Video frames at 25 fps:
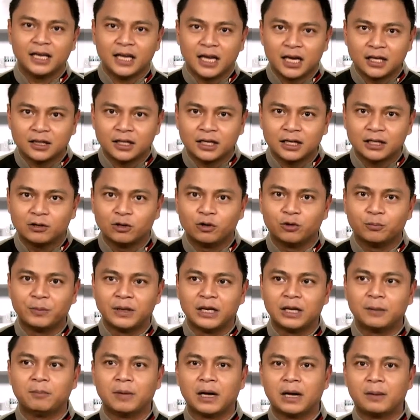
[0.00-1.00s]
natin o
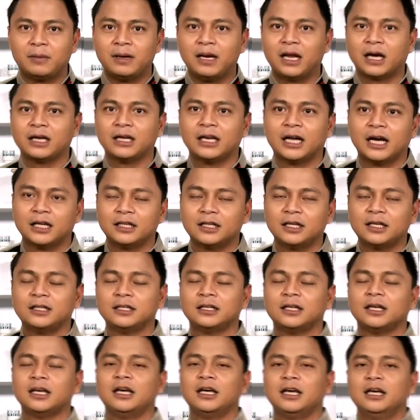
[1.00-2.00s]
pinagmamalaki
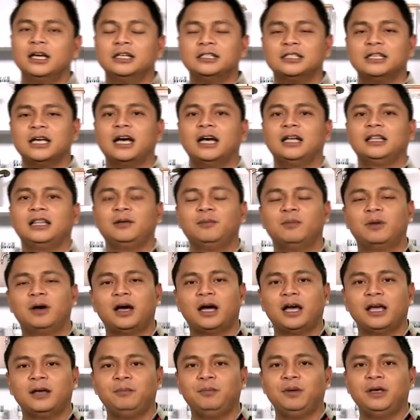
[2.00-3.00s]
natin sa ating mga
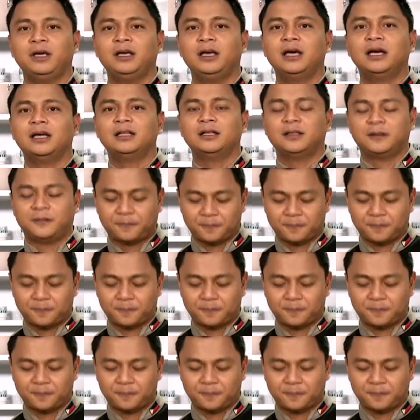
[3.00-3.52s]
kaibigan.